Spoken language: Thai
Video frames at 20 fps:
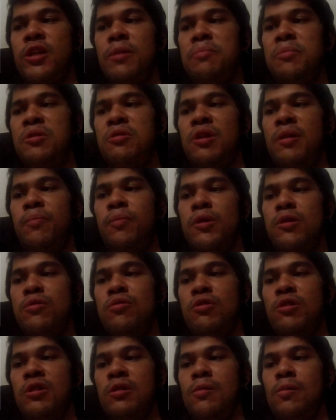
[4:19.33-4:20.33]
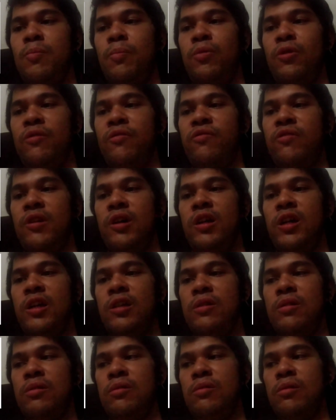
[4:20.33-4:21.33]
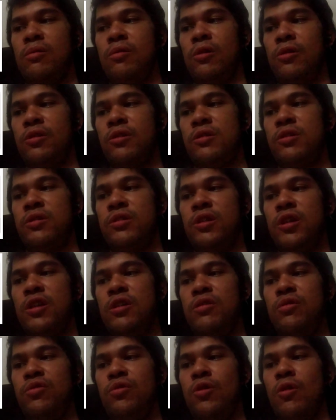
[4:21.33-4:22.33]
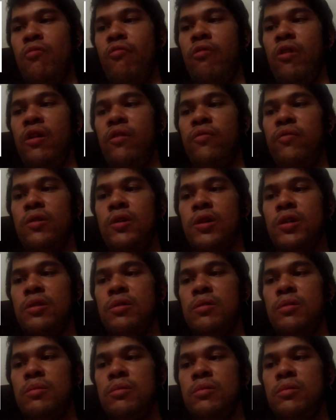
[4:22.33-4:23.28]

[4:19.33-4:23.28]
stumble upon your profile and g o t t o say your wife on